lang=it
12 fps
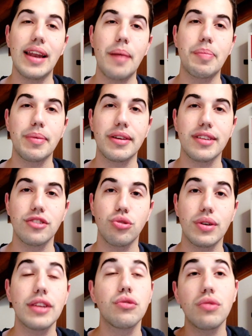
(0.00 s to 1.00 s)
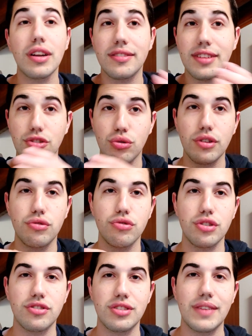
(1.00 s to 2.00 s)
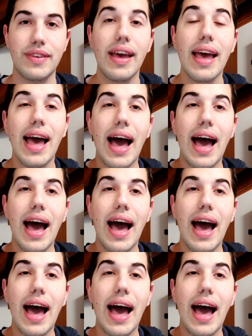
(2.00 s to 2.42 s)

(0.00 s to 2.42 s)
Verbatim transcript: la prima stagione e tutte le stagioni successive.